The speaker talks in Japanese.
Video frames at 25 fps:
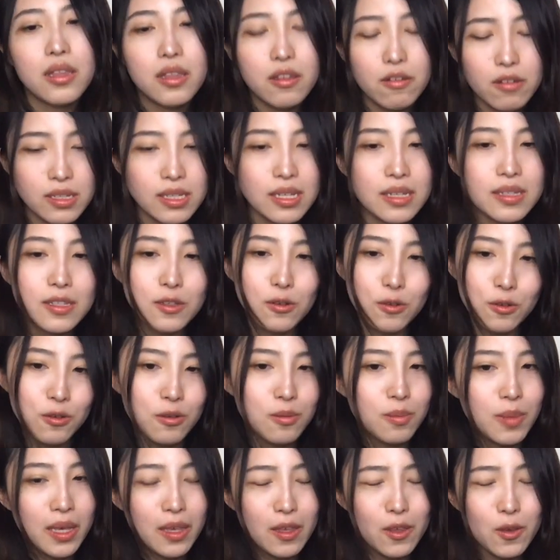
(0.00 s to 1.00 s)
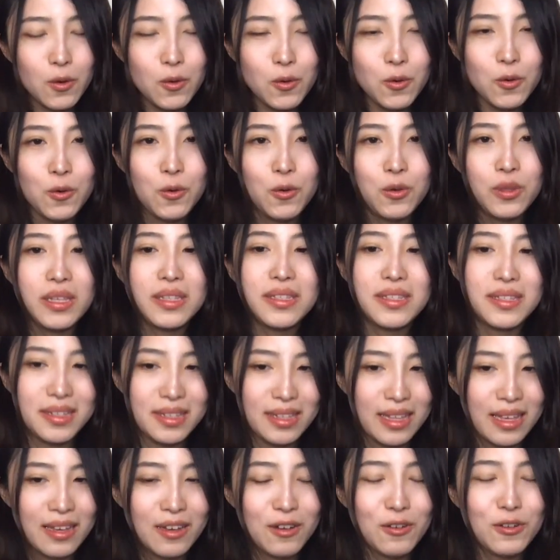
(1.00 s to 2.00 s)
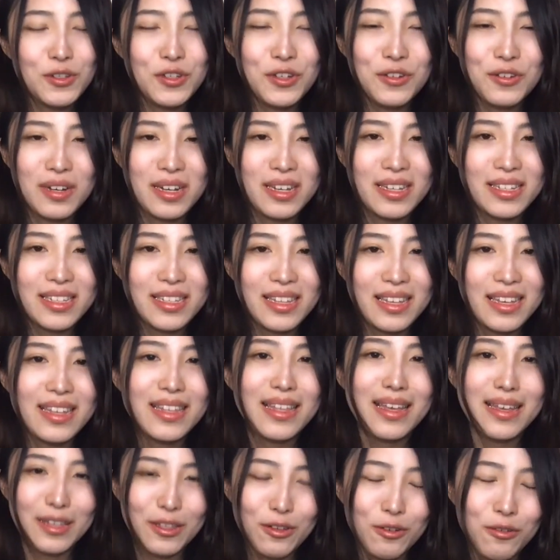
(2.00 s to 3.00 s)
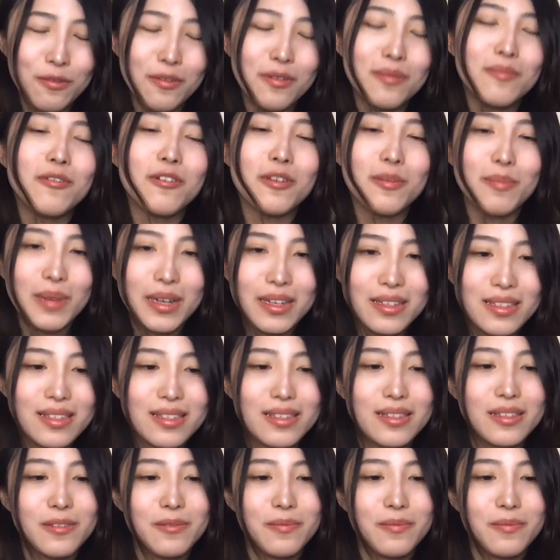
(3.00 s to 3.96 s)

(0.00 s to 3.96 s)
では早速、勉強方法についてご紹介していきたいと思います。